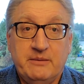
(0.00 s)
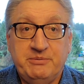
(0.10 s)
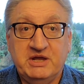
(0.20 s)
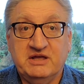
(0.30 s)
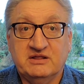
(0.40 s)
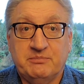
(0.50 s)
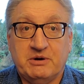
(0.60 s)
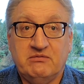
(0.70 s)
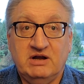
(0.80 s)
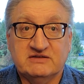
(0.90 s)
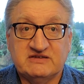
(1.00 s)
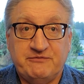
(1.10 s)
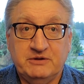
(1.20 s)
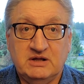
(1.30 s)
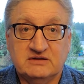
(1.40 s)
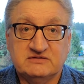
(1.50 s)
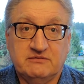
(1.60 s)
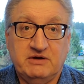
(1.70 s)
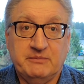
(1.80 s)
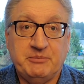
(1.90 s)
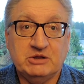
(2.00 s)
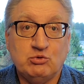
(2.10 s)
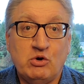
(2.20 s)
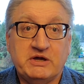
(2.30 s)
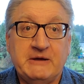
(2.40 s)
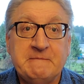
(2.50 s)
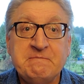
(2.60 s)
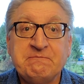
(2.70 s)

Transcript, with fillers: перенаправляться финансовые потоки.